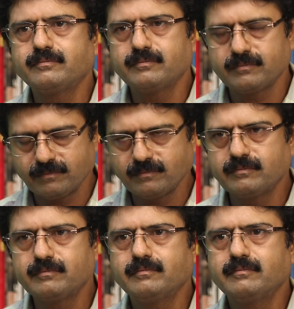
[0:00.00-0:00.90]
அமைதி
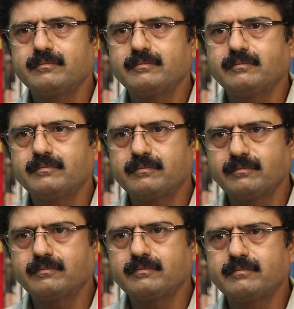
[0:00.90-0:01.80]
தெரியுது
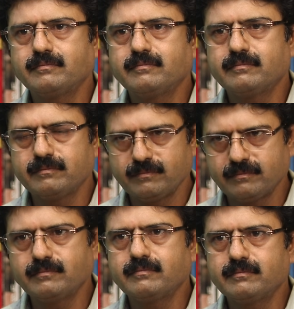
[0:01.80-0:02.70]
இது எப்படி
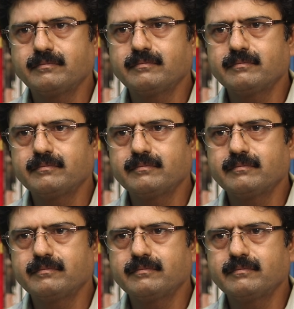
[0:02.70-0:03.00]
புரிஞ்சுக்கிறது